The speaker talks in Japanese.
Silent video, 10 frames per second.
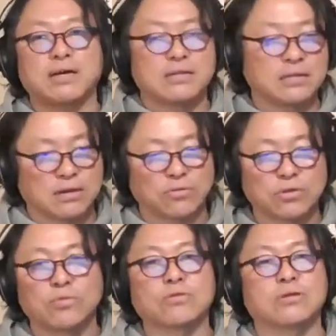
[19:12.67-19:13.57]
まあ、子
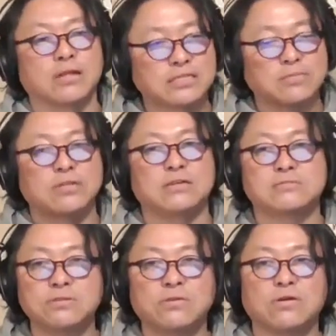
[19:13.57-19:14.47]
供の頃に遊びに行
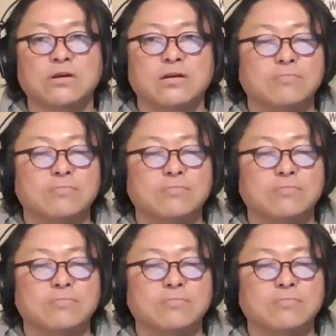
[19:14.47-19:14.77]
くと、